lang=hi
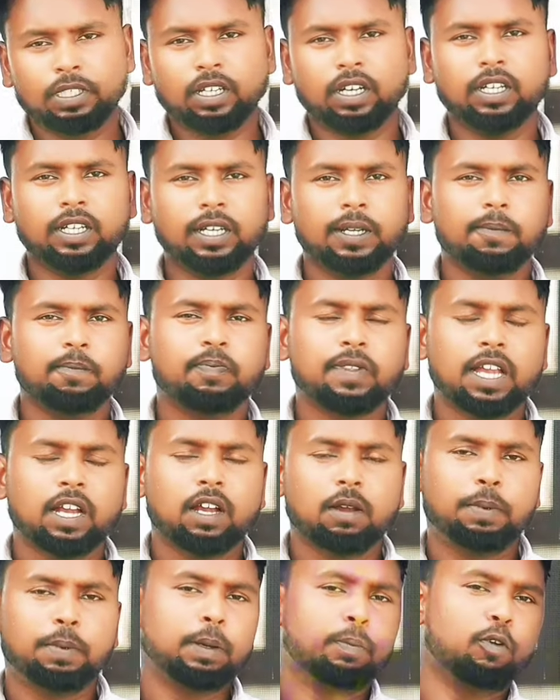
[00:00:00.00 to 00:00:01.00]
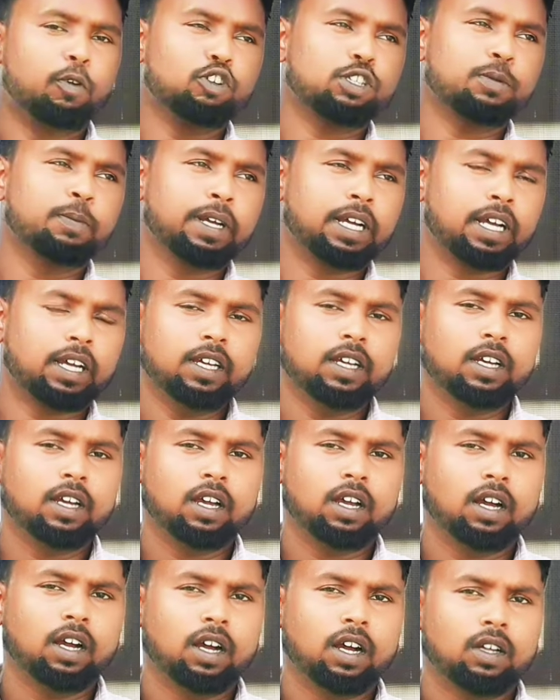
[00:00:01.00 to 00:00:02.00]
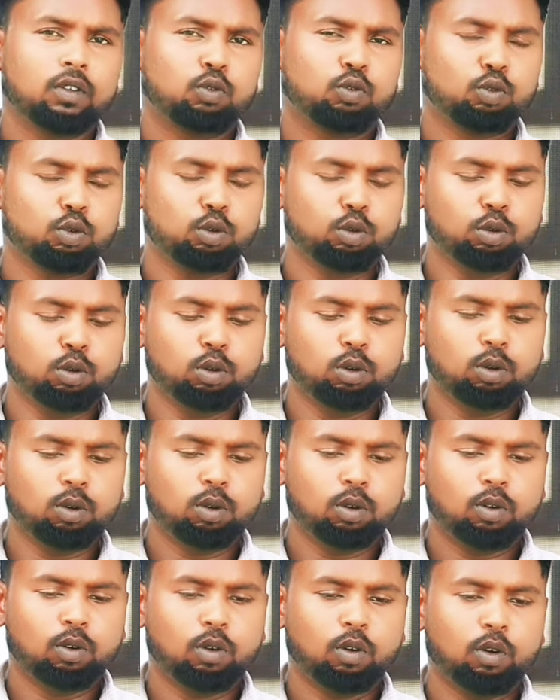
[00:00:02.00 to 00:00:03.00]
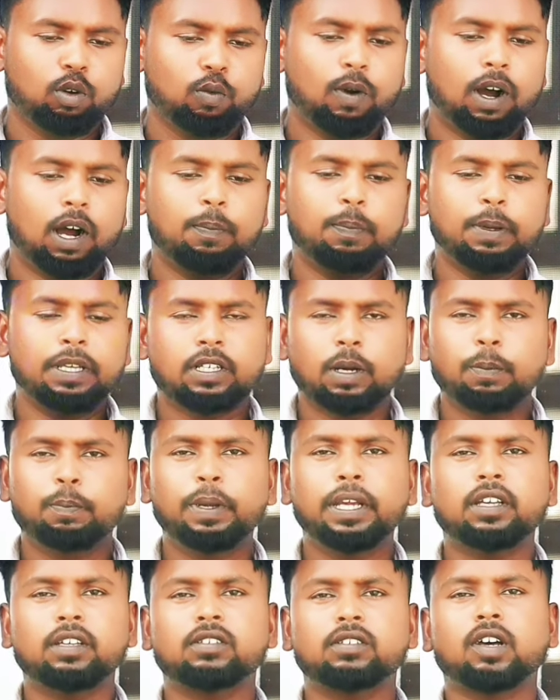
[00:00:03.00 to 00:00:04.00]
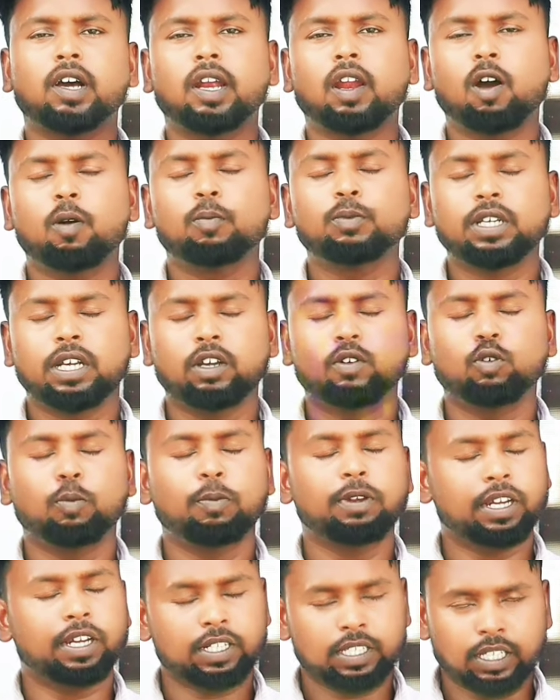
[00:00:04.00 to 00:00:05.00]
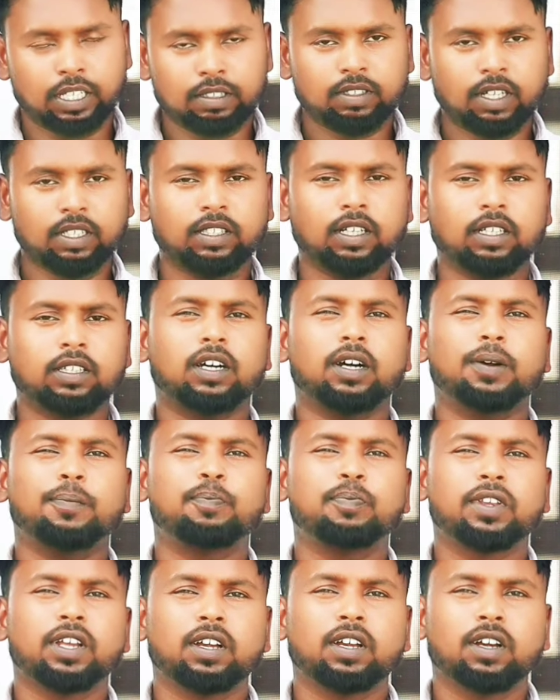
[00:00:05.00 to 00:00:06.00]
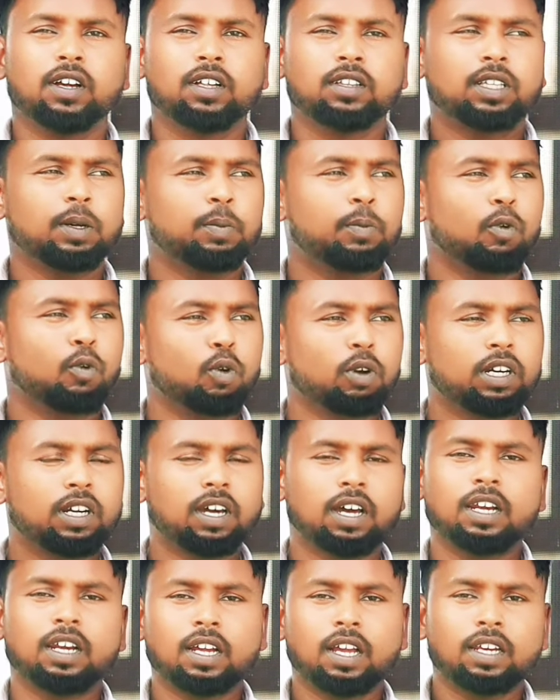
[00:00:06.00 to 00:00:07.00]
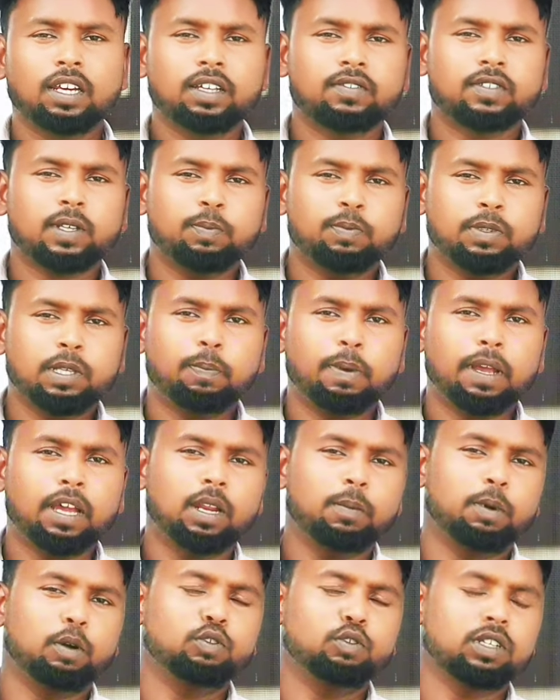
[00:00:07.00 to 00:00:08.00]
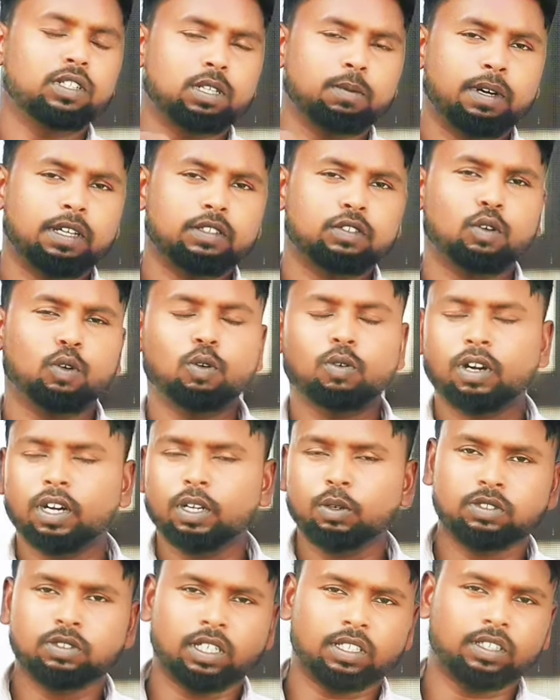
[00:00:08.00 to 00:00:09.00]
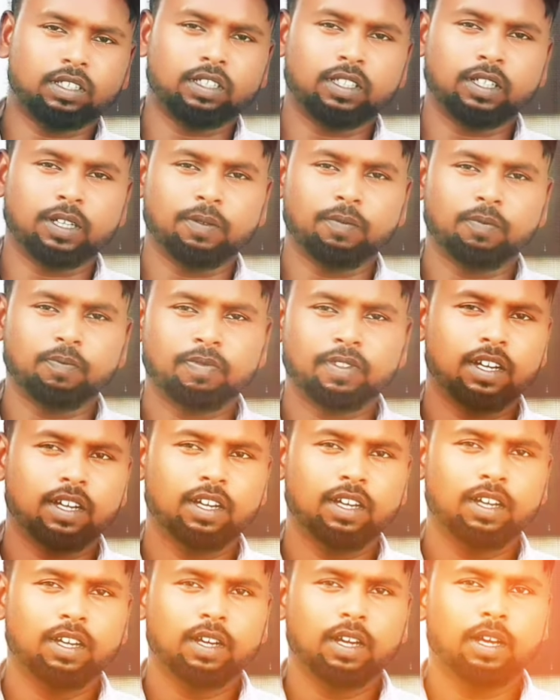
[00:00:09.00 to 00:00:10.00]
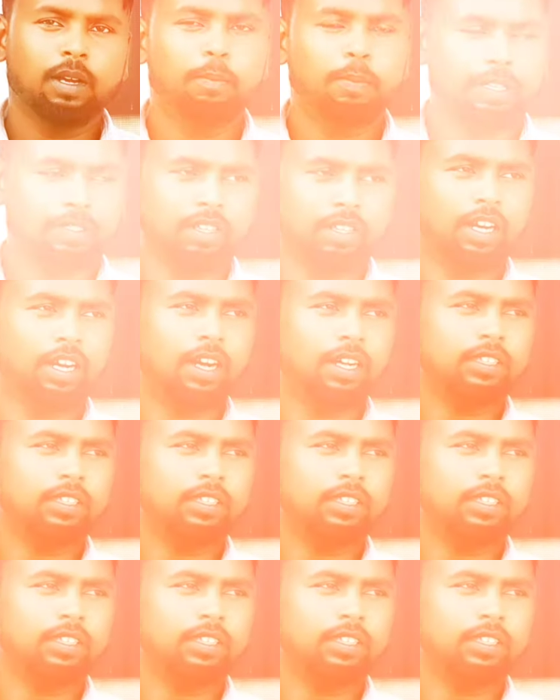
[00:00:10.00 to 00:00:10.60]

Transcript: में भी चली गई बिग बॉस में गई तो वहाँ पर जब भी इसका नाम जो है नॉमिनेट किया जाता था तब वोट करने के लिए सबसे पहले बहुजन समाज के लोग खड़े हो जाते थे पैसे